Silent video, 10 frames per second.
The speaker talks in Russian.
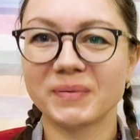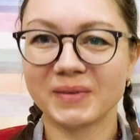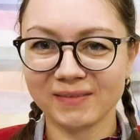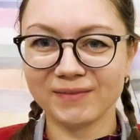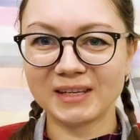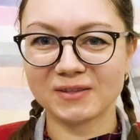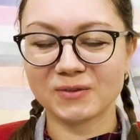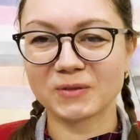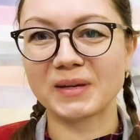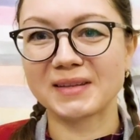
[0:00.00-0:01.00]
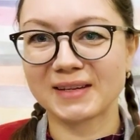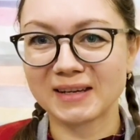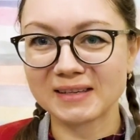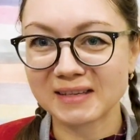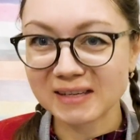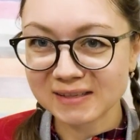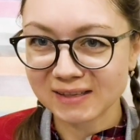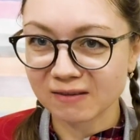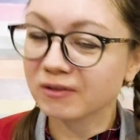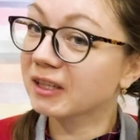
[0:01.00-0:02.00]
Приветствую вас, мои дорогие
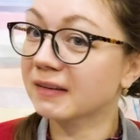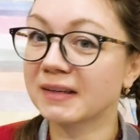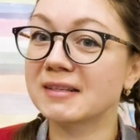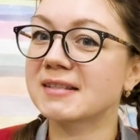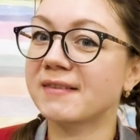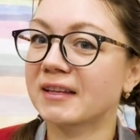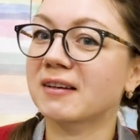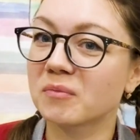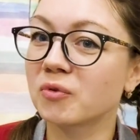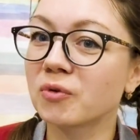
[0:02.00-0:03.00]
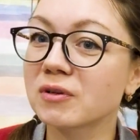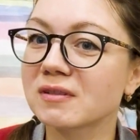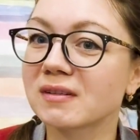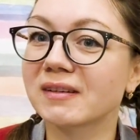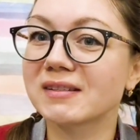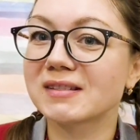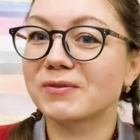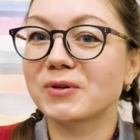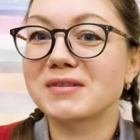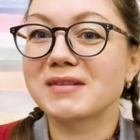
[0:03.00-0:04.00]
зрители! Вы на канале Славянка Букс. И
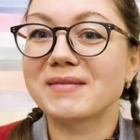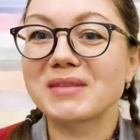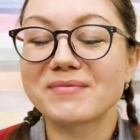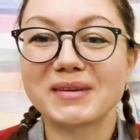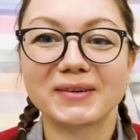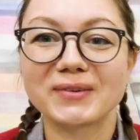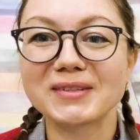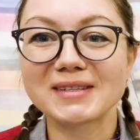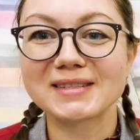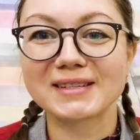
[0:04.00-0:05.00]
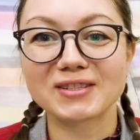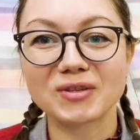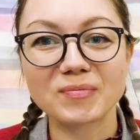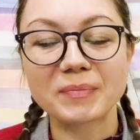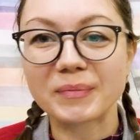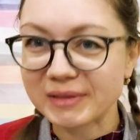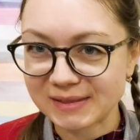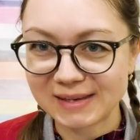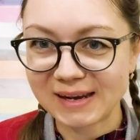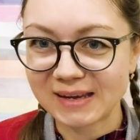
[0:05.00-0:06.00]
сегодня мне приходится, чтобы
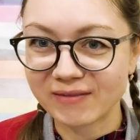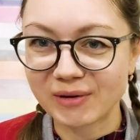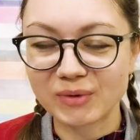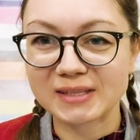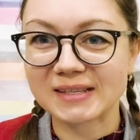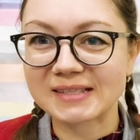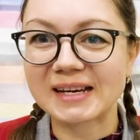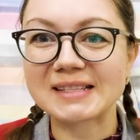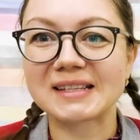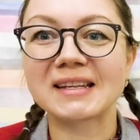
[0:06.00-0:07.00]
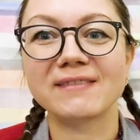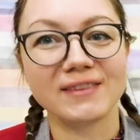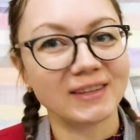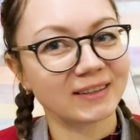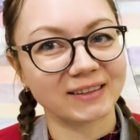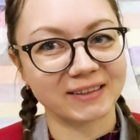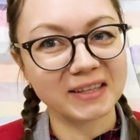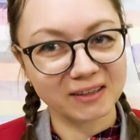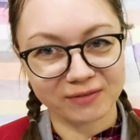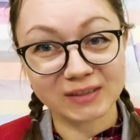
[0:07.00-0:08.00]
побыстрее вам рассказать о новинках
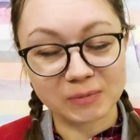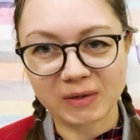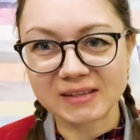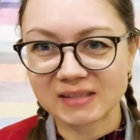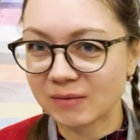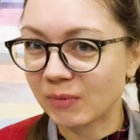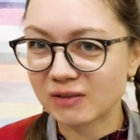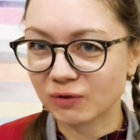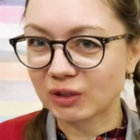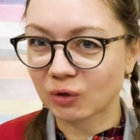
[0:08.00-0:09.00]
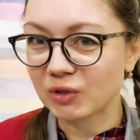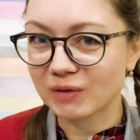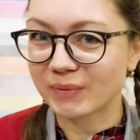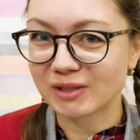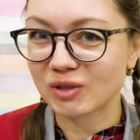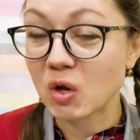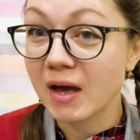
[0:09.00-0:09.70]
книг Фикс Прайс, снимать вот такой непростой,